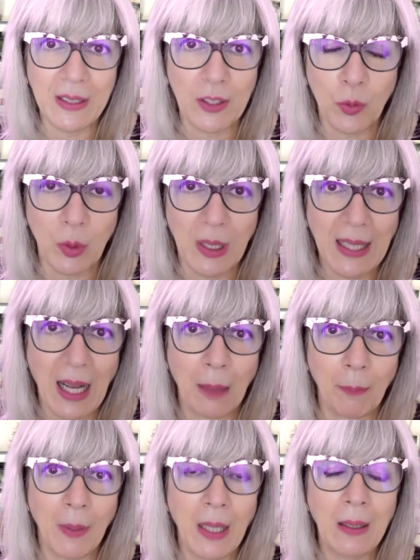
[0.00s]
sulle
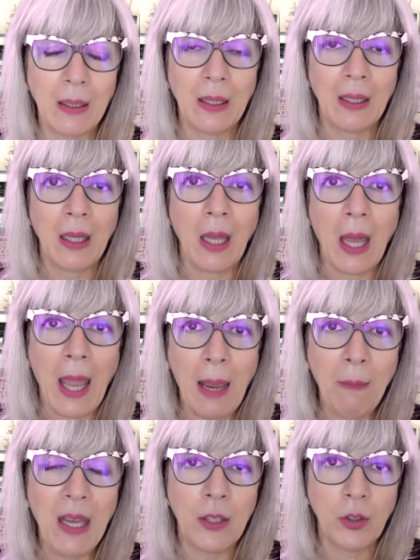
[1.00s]
gambe, è
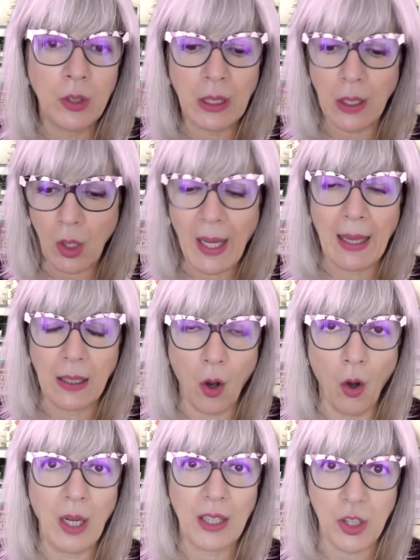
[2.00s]
meglio dire ok,
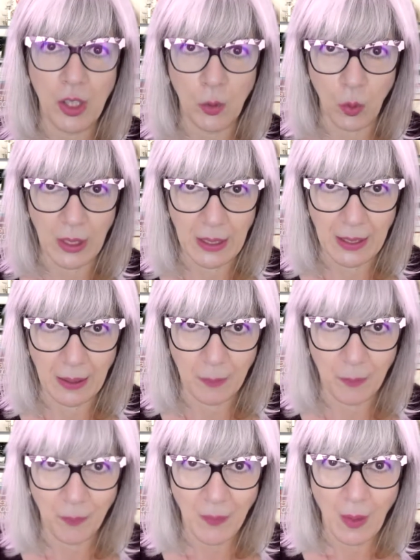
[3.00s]
ho la
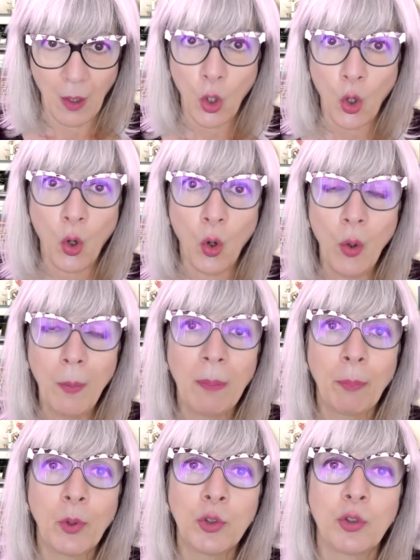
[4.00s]
cellulite. Come
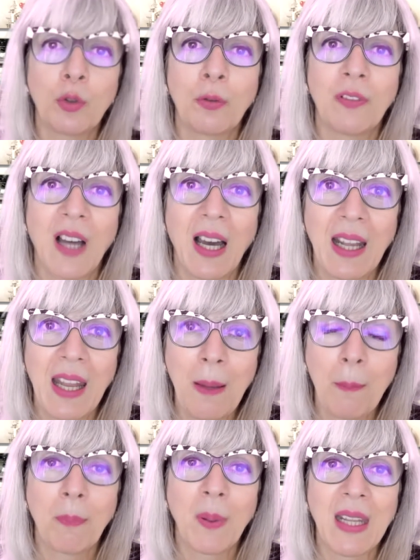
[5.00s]
posso
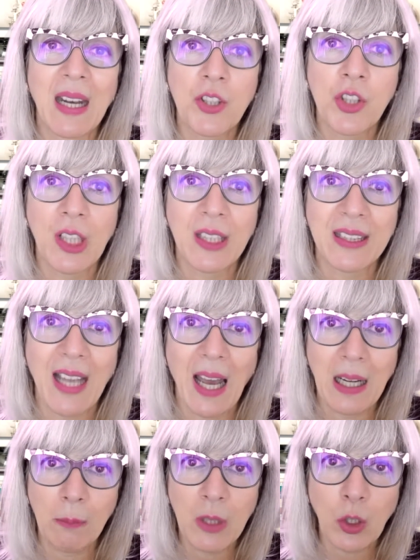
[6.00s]
fare per
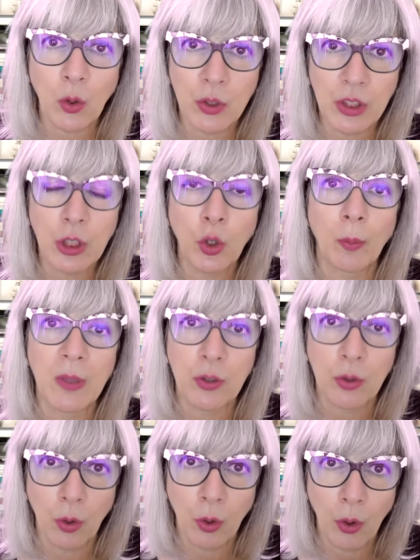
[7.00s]
accettarmi così come
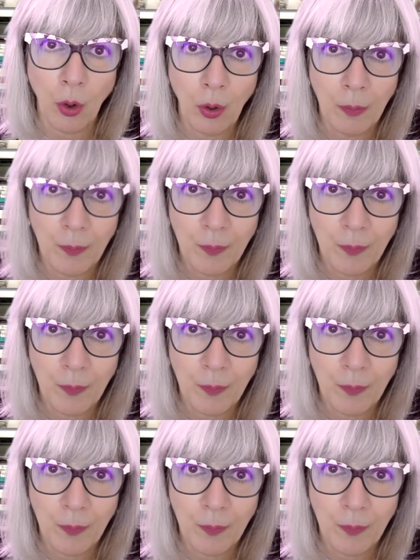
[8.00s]
sono?